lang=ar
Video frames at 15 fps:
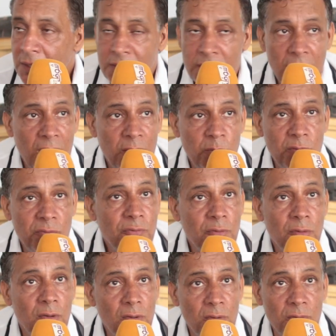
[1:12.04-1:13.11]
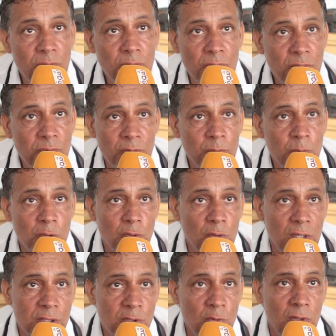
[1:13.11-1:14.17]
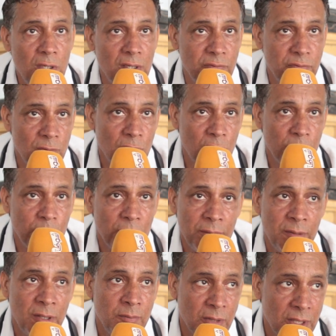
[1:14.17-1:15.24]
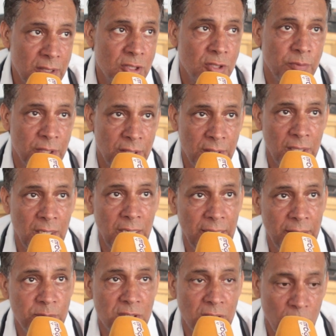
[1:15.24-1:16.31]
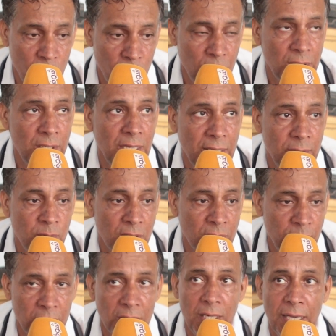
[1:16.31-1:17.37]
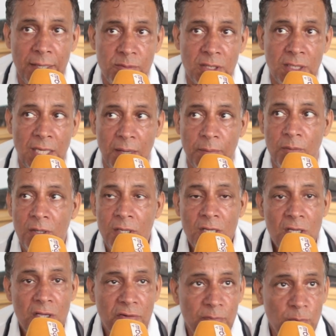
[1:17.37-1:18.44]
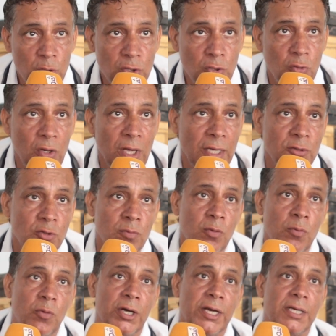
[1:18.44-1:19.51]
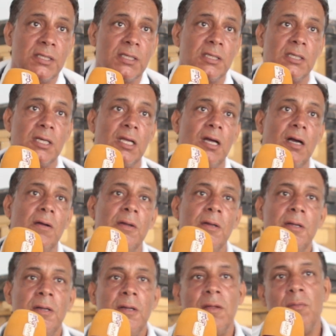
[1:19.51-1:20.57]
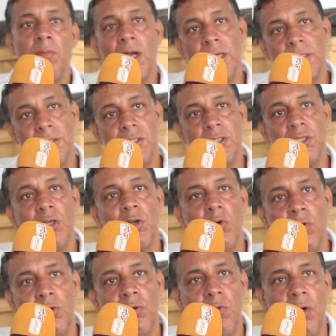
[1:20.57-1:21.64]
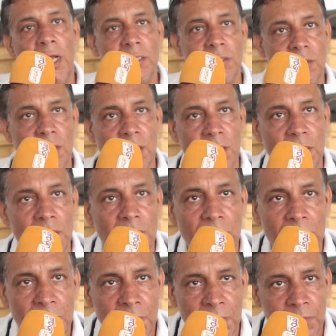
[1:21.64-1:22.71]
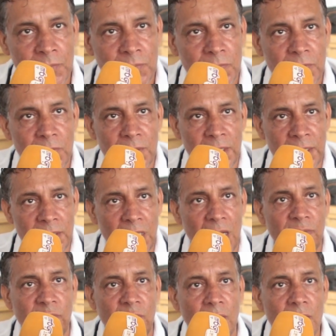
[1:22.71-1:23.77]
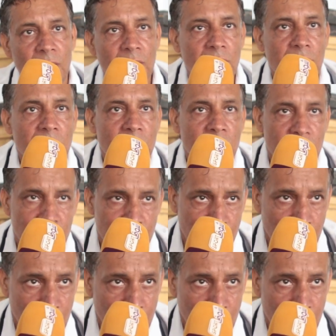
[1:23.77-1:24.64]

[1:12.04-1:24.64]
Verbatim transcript: تيلعبوا في, في البطولات كلها في اوروبا ما يمكنش بان لاعب تكون لاعب كبر لاعب تيلعب في بطوله عنده مباريات كثيره ما غاديش يكون واحد آه، اضافه في